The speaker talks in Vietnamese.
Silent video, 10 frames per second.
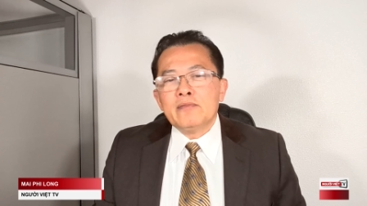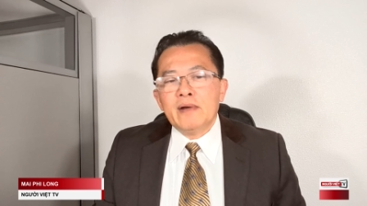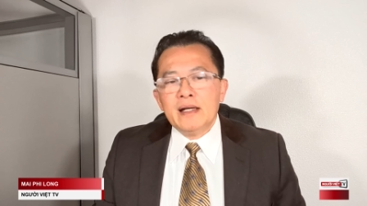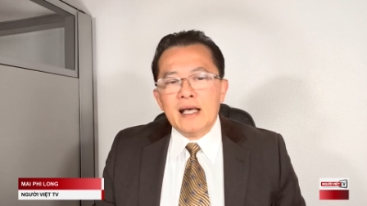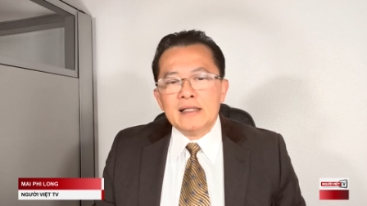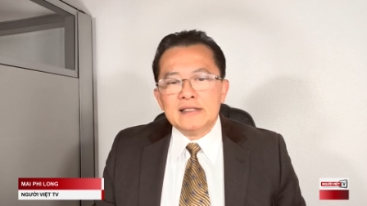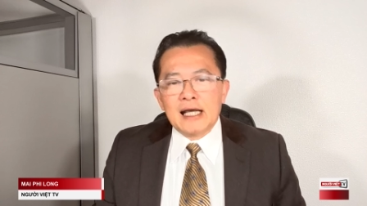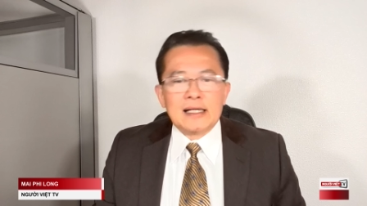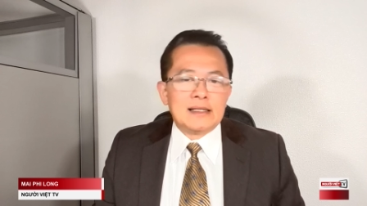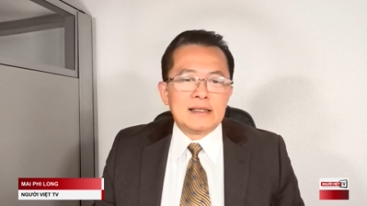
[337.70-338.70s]
cái vấn đề
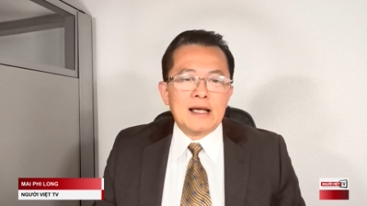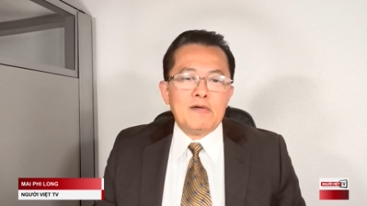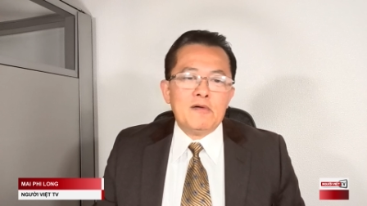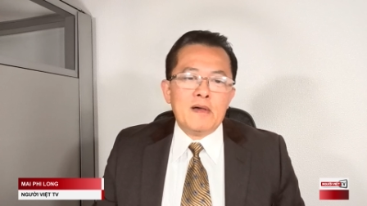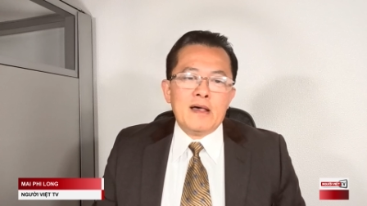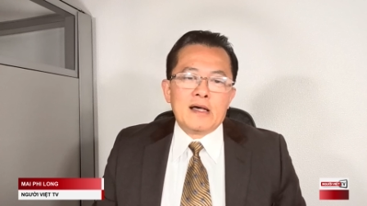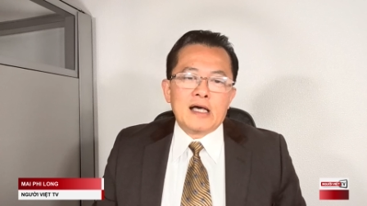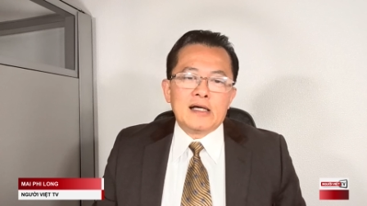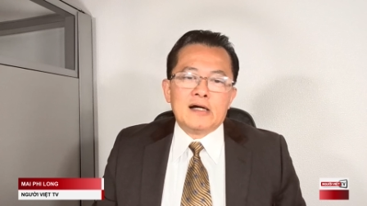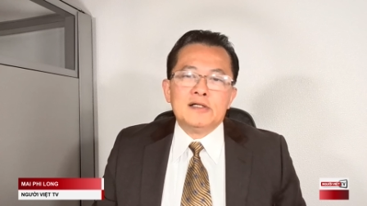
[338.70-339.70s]
giành nhau
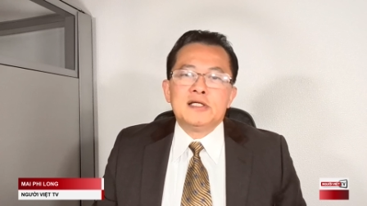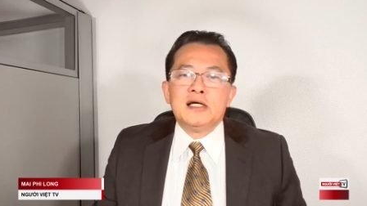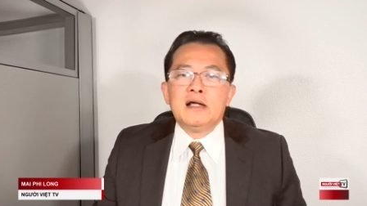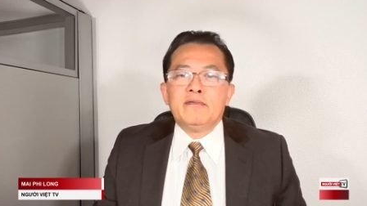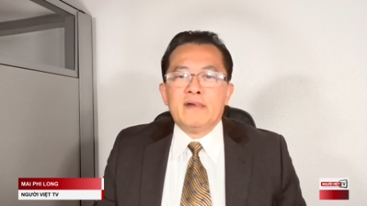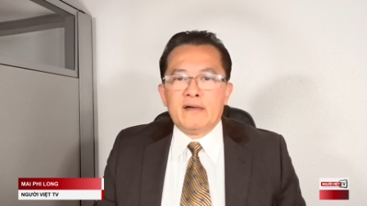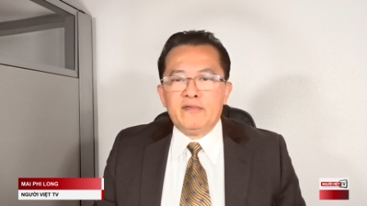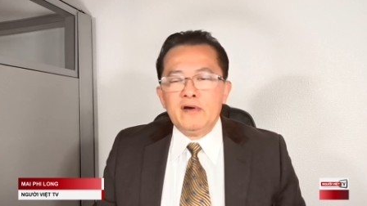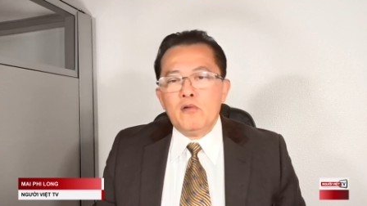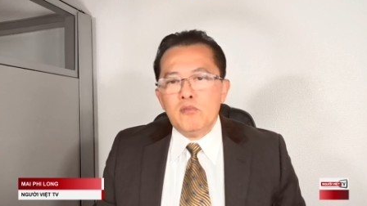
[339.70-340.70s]
cái cử tri để về
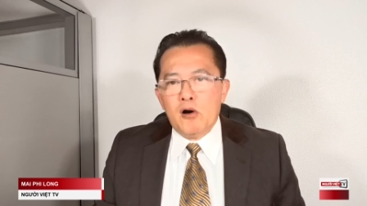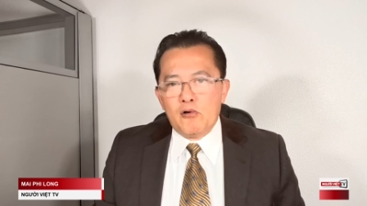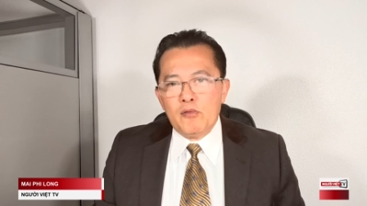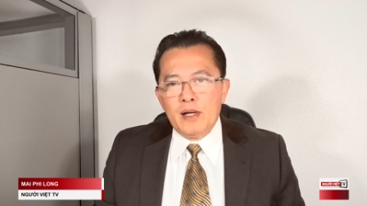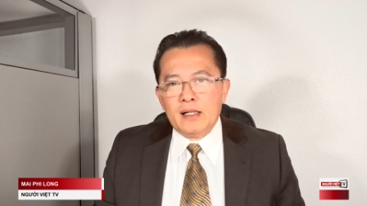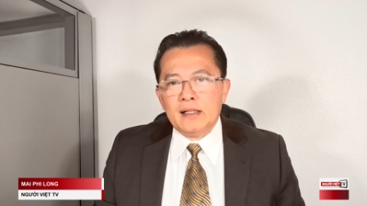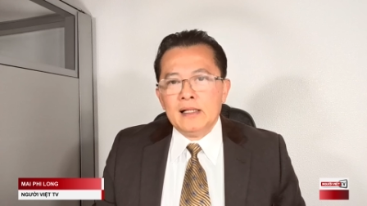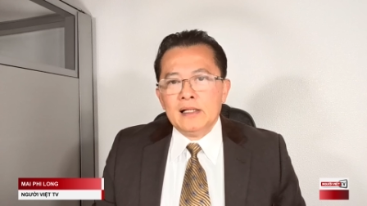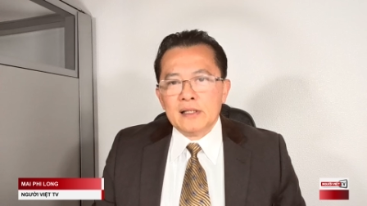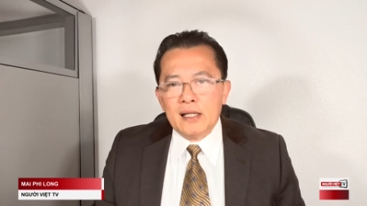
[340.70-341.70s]
phía ủng hộ của mình
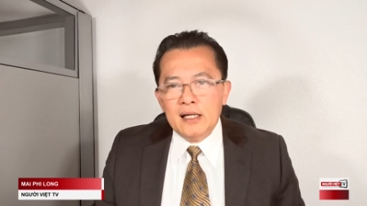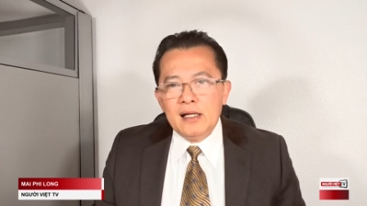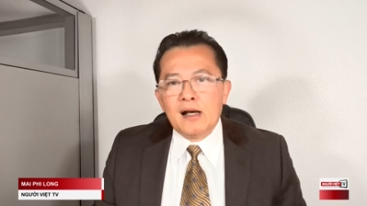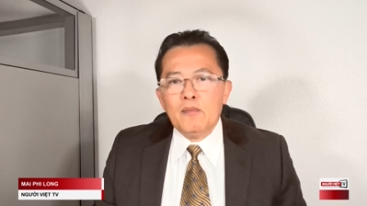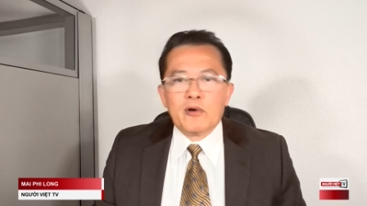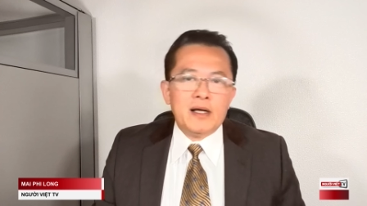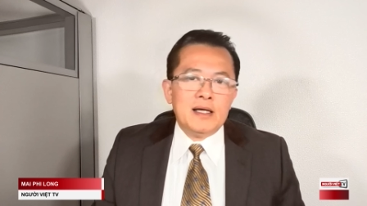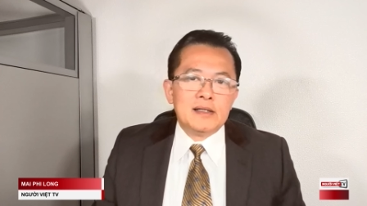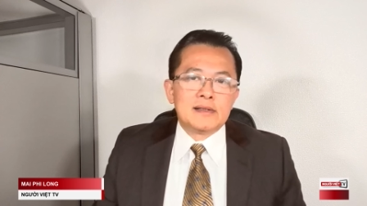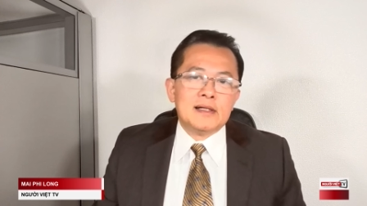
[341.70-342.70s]
khi có một cái
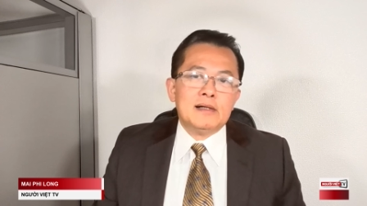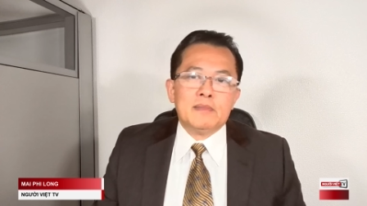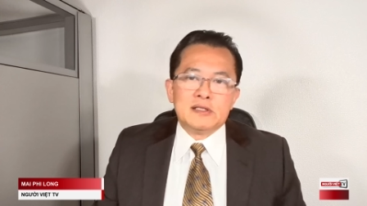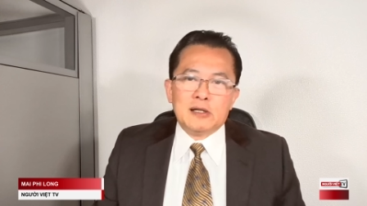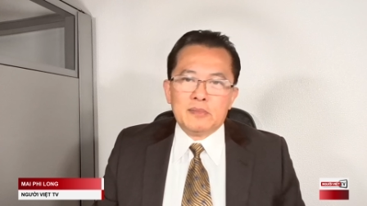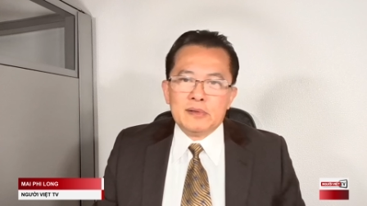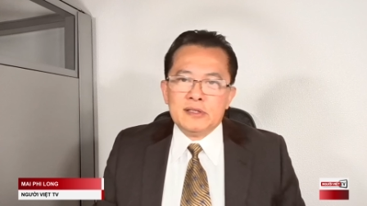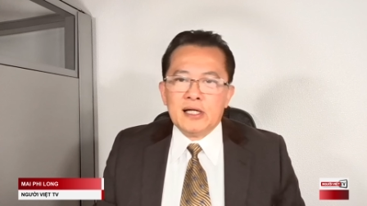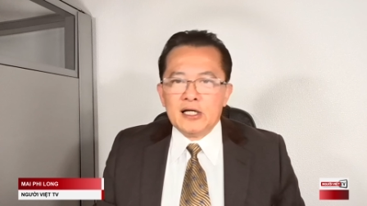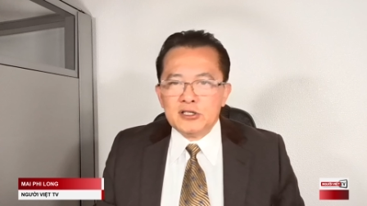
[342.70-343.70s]
hiện tượng mà
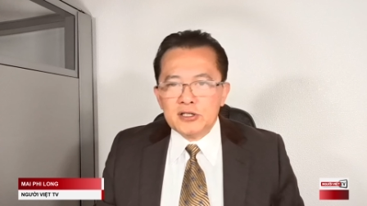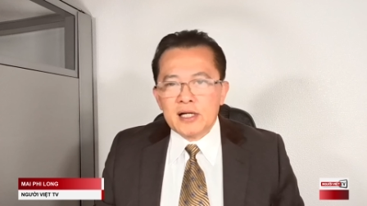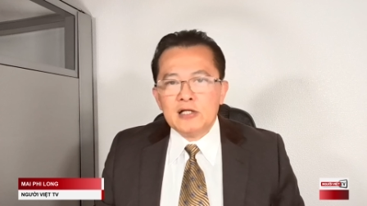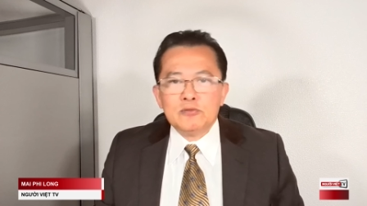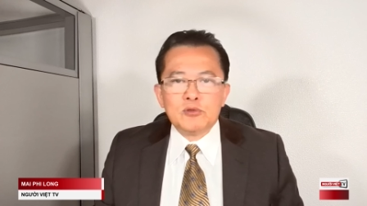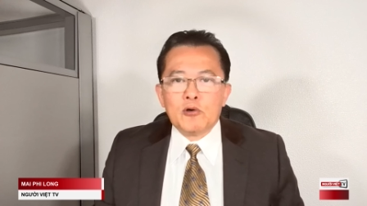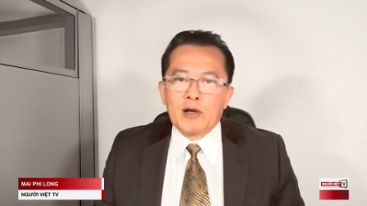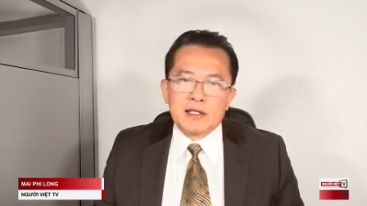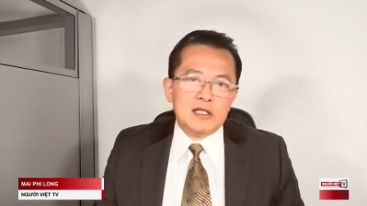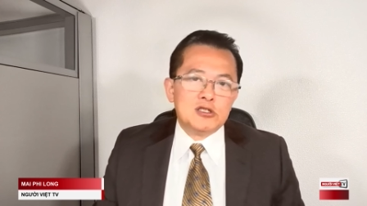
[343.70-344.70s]
trong những ngày trước đây chúng tôi
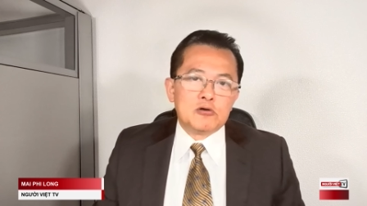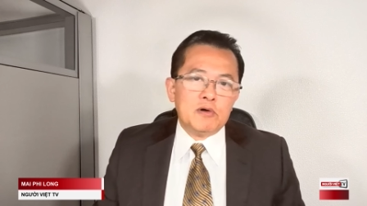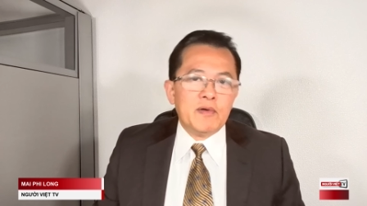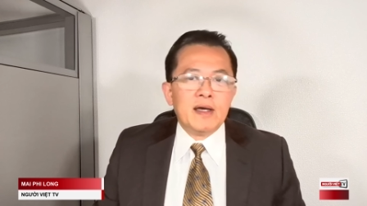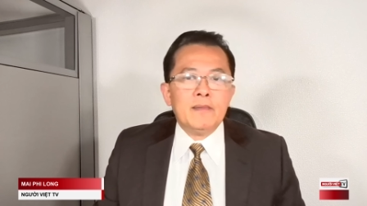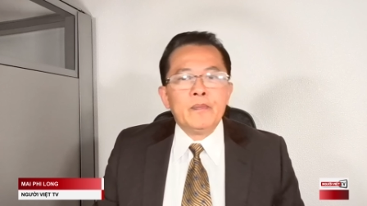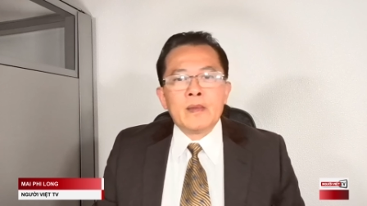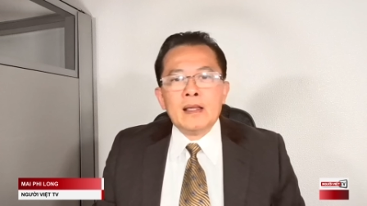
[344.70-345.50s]
loan tin cho quý vị